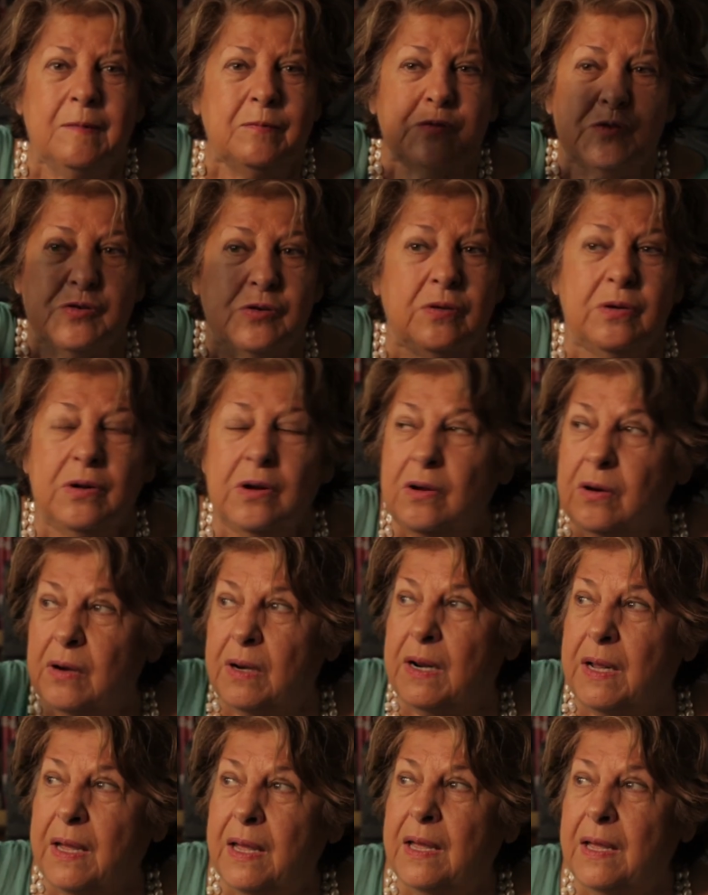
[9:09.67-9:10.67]
sono
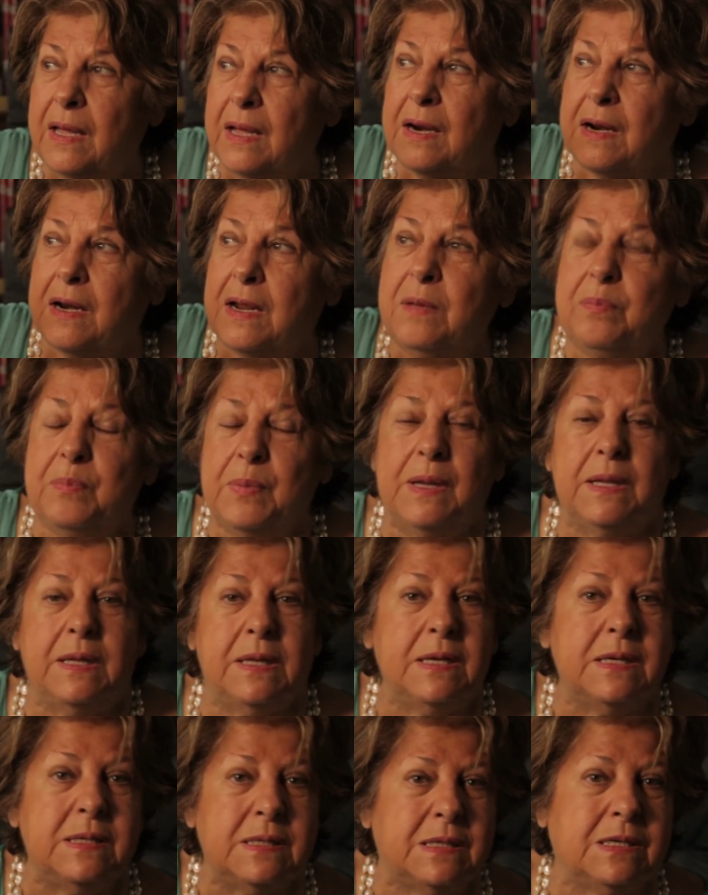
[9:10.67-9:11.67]
le
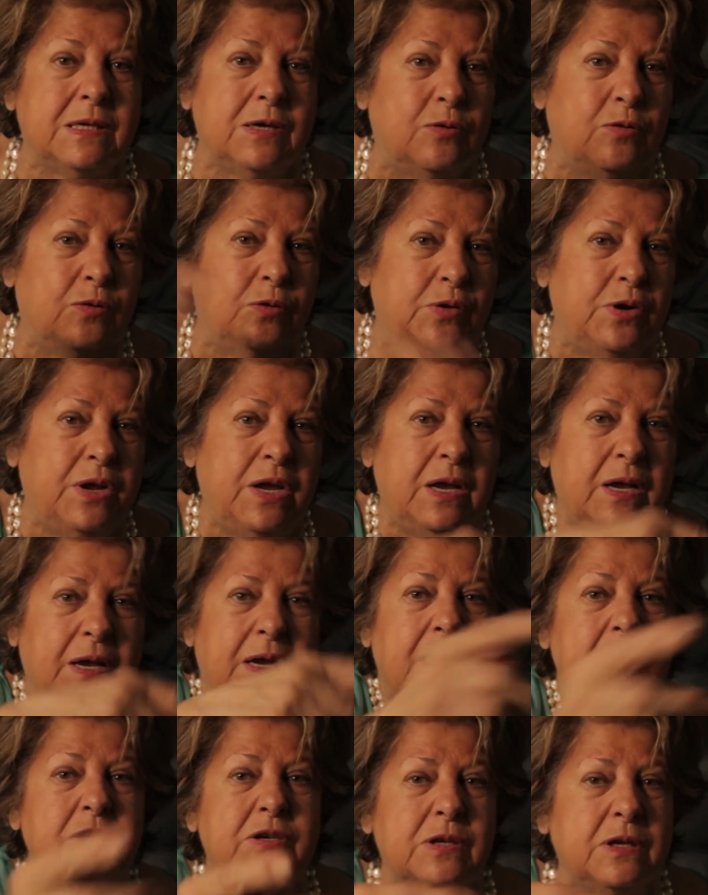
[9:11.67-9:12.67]
ripetizioni
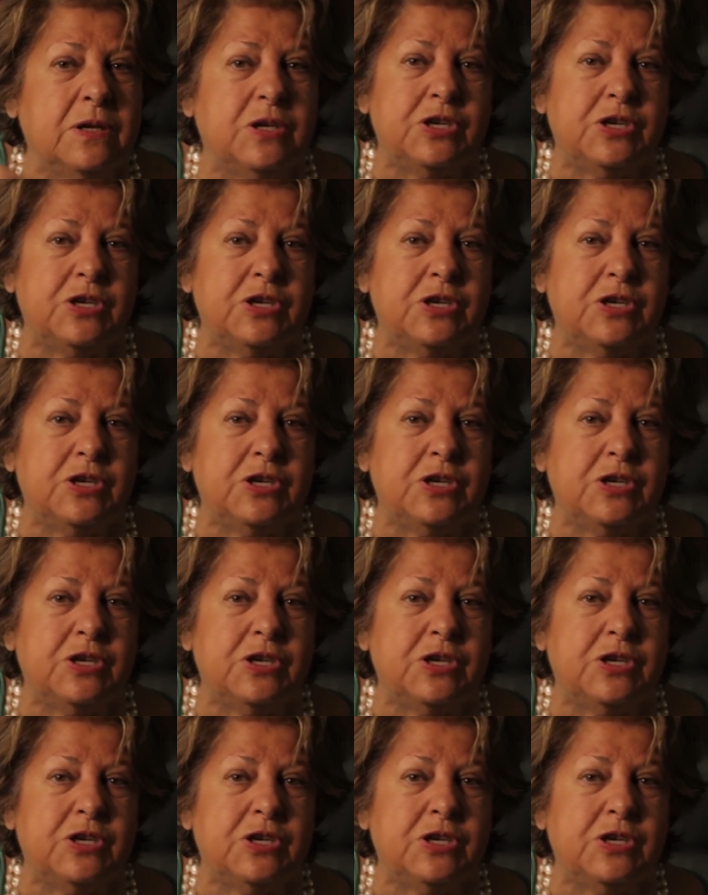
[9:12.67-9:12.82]
che